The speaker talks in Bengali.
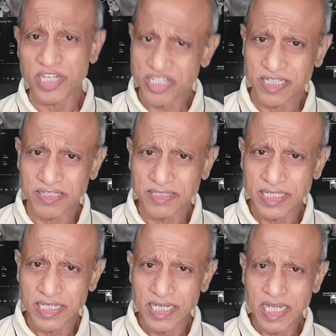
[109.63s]
বেশি
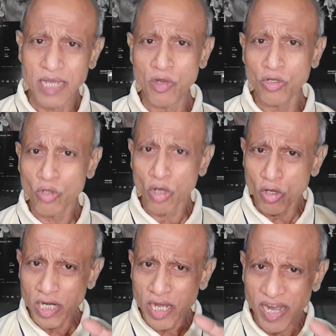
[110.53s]
এবং
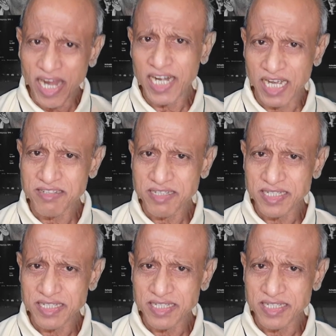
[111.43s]
করোনা ভাইরাস